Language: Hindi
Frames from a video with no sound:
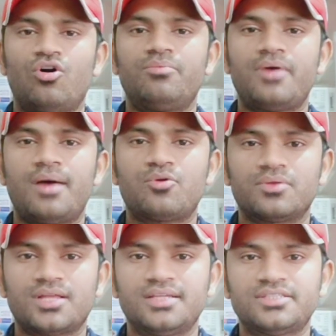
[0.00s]
और मैं आपको
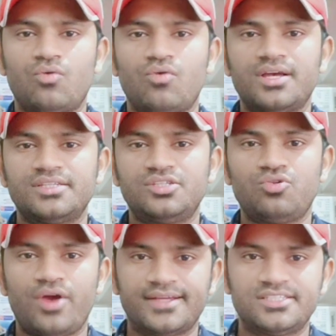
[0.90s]
बताना चाहूँगा किसी
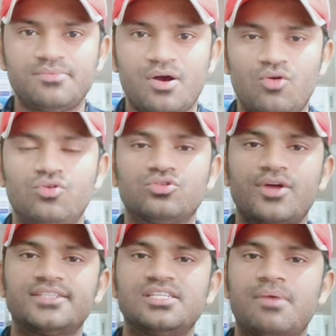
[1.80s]
को एक्जिमा हो तो
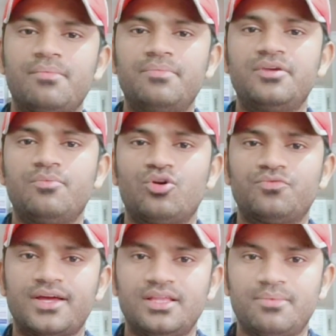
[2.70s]
एक्जिमा में भी ये बहुत
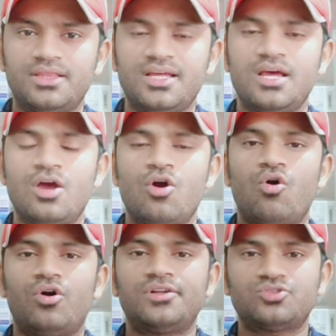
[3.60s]
फ़ायदेमंद है
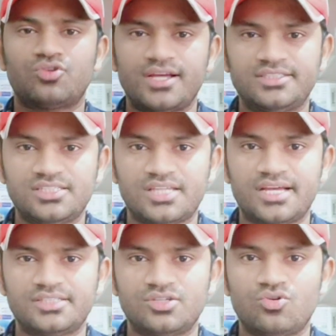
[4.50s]
और सोराइसिस है
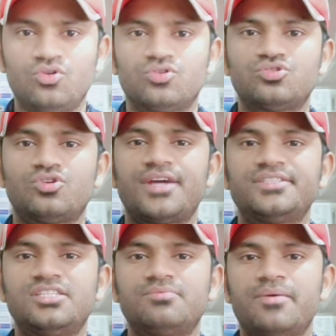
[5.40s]
किसी को तो
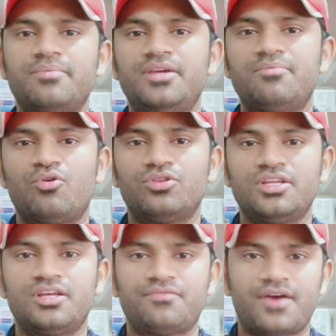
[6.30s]
सोराइसिस में भी ये बहुत
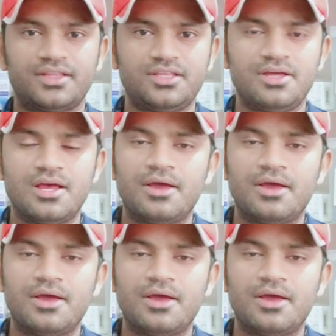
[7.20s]
ही किफ़ायती